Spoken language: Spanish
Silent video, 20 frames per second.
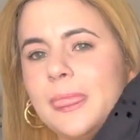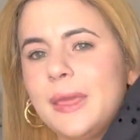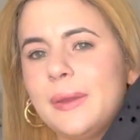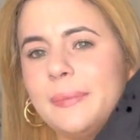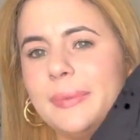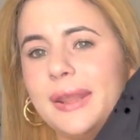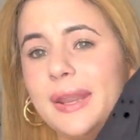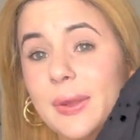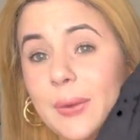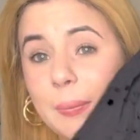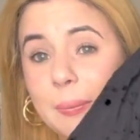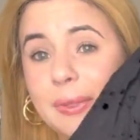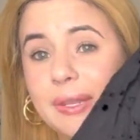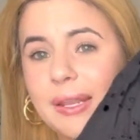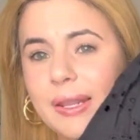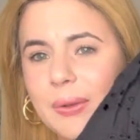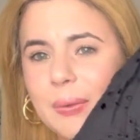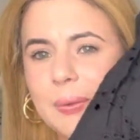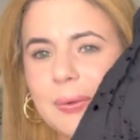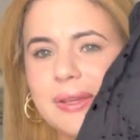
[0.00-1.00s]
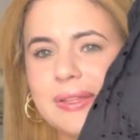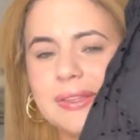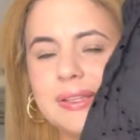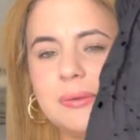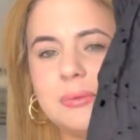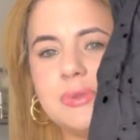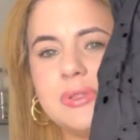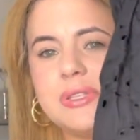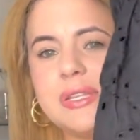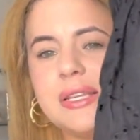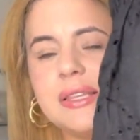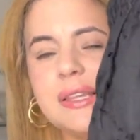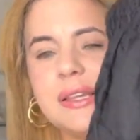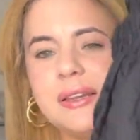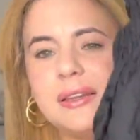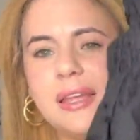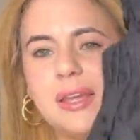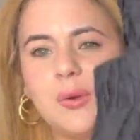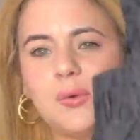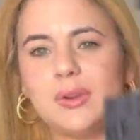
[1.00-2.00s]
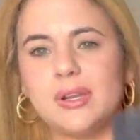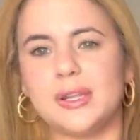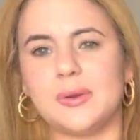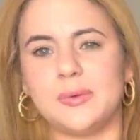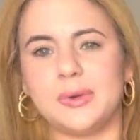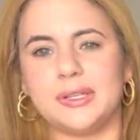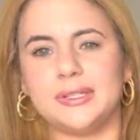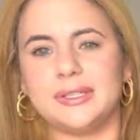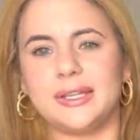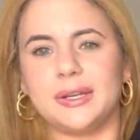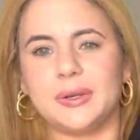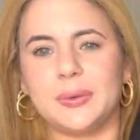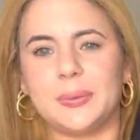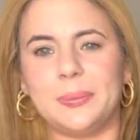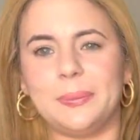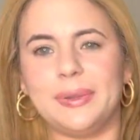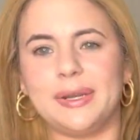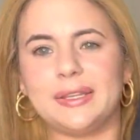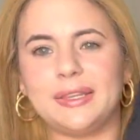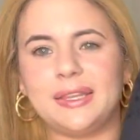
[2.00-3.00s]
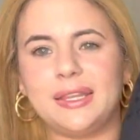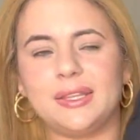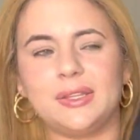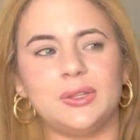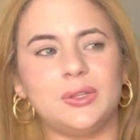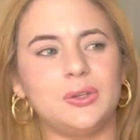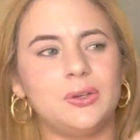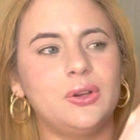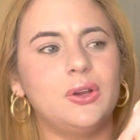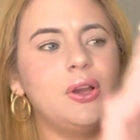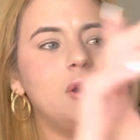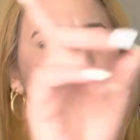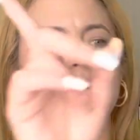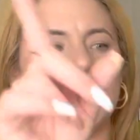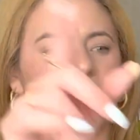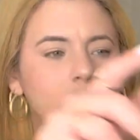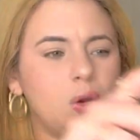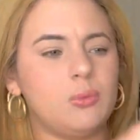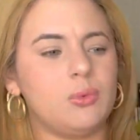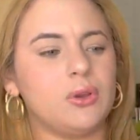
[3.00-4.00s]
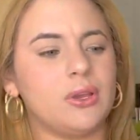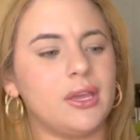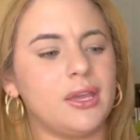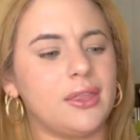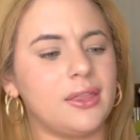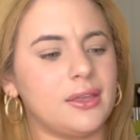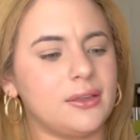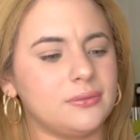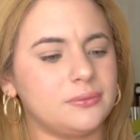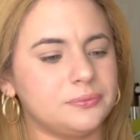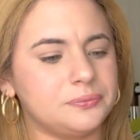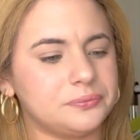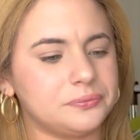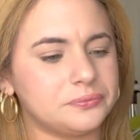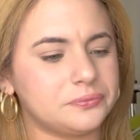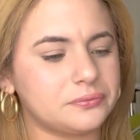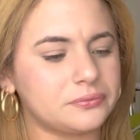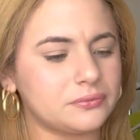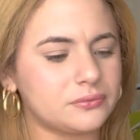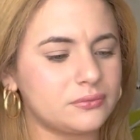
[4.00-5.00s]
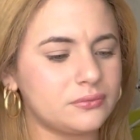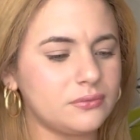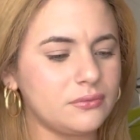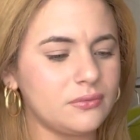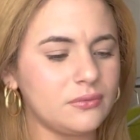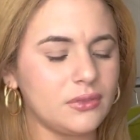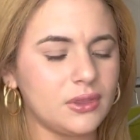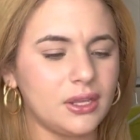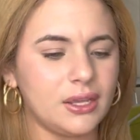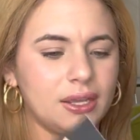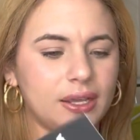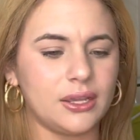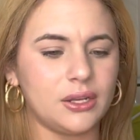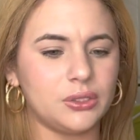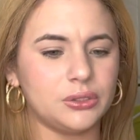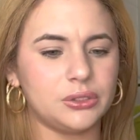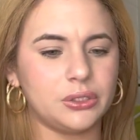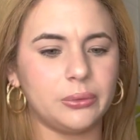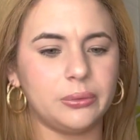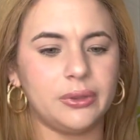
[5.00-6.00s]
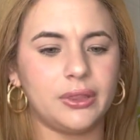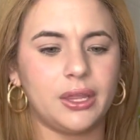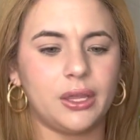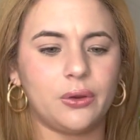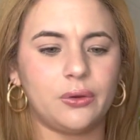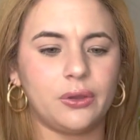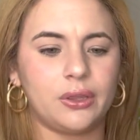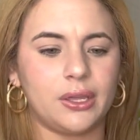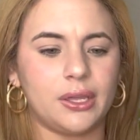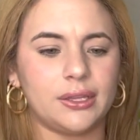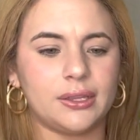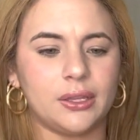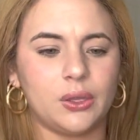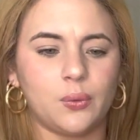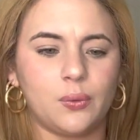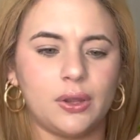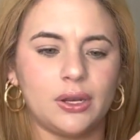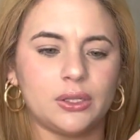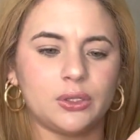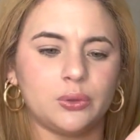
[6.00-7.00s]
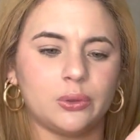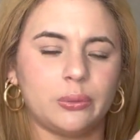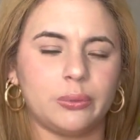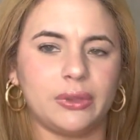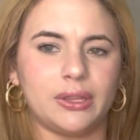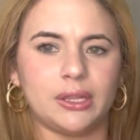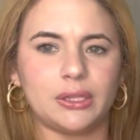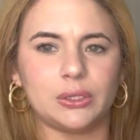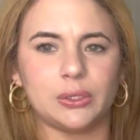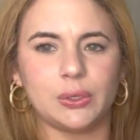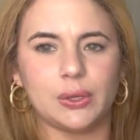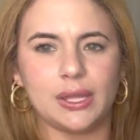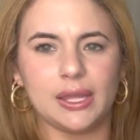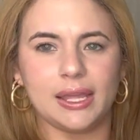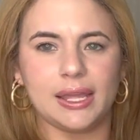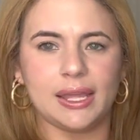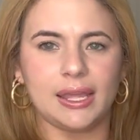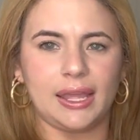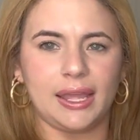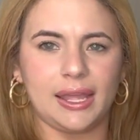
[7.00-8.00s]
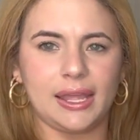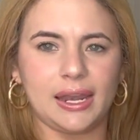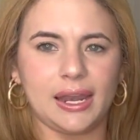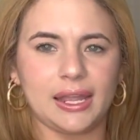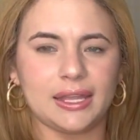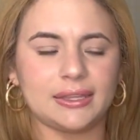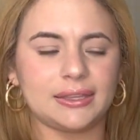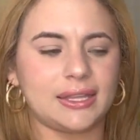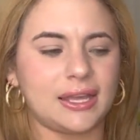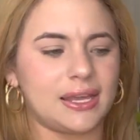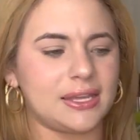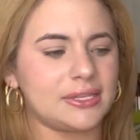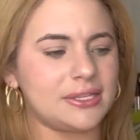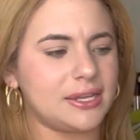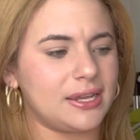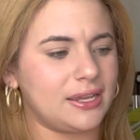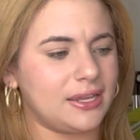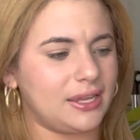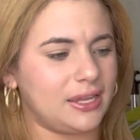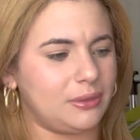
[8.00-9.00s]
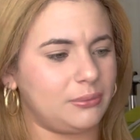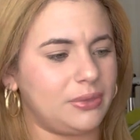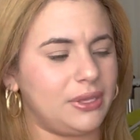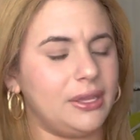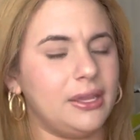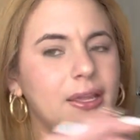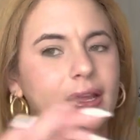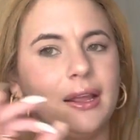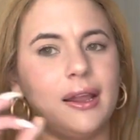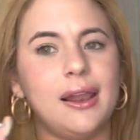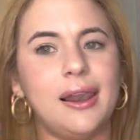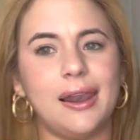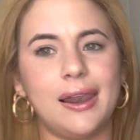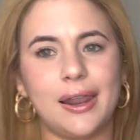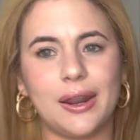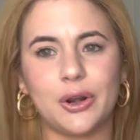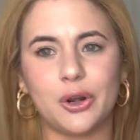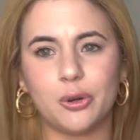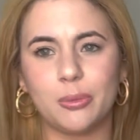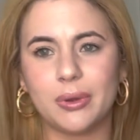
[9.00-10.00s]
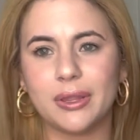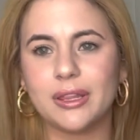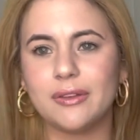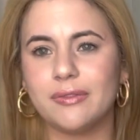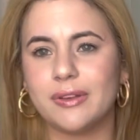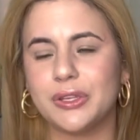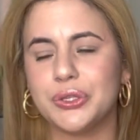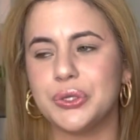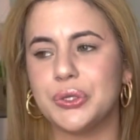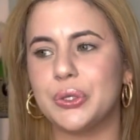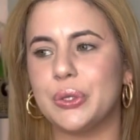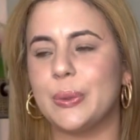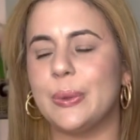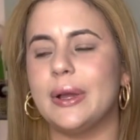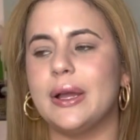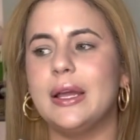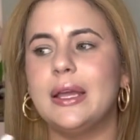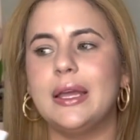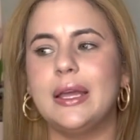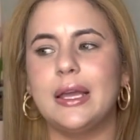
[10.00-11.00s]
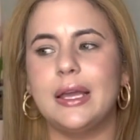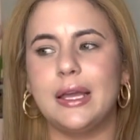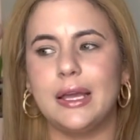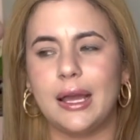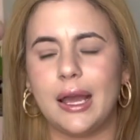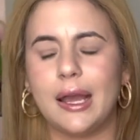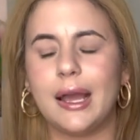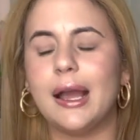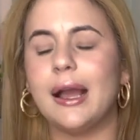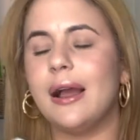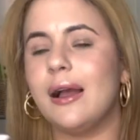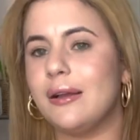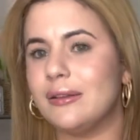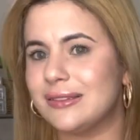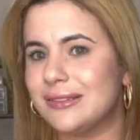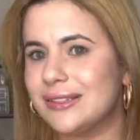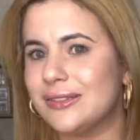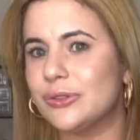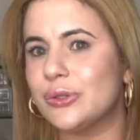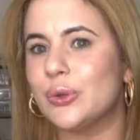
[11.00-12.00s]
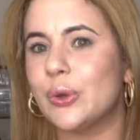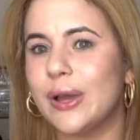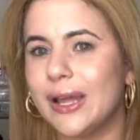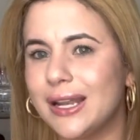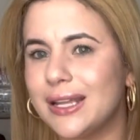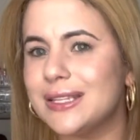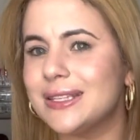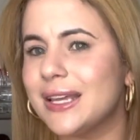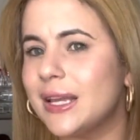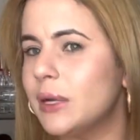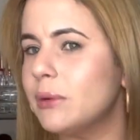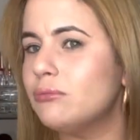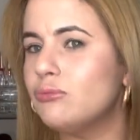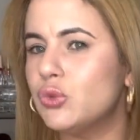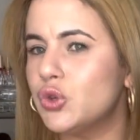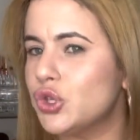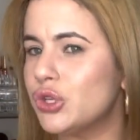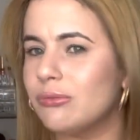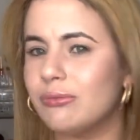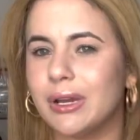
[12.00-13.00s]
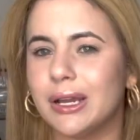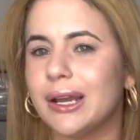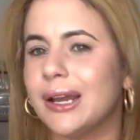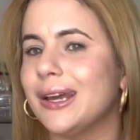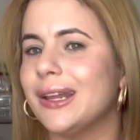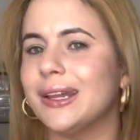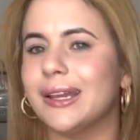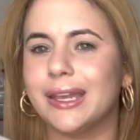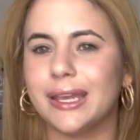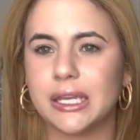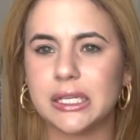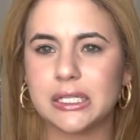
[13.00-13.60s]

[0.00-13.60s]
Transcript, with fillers: para combinar con esta blusita, que igual les voy a estar compartiendo cómo queda en el otro video. Este igual lo estuve pidiendo en la talla M. La ropa de Fashion suele ser mucho más cara que